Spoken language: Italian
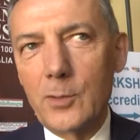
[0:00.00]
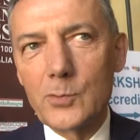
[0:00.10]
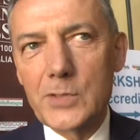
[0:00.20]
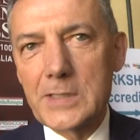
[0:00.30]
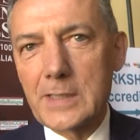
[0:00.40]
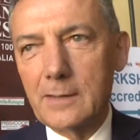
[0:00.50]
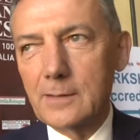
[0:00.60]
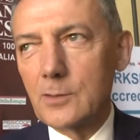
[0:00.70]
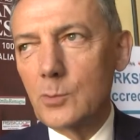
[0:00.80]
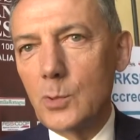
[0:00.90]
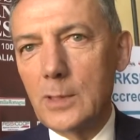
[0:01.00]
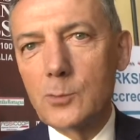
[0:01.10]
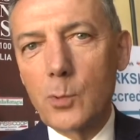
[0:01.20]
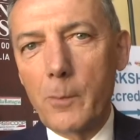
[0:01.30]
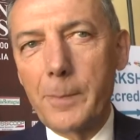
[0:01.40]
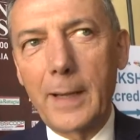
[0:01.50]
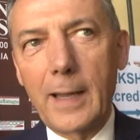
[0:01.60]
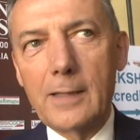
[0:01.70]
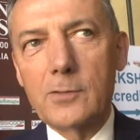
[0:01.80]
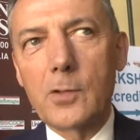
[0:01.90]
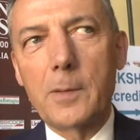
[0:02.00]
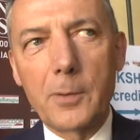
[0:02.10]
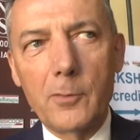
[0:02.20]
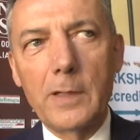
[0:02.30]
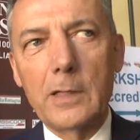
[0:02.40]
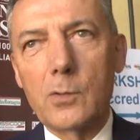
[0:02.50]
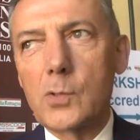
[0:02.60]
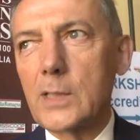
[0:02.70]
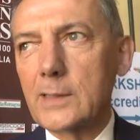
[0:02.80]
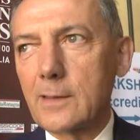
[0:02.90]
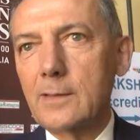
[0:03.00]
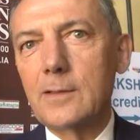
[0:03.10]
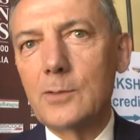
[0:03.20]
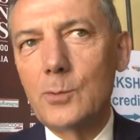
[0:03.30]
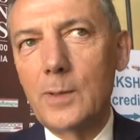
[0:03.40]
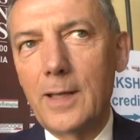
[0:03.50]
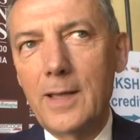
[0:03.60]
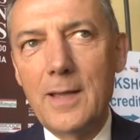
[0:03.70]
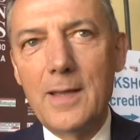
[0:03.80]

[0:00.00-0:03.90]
con 62 tour operator che provengono da 32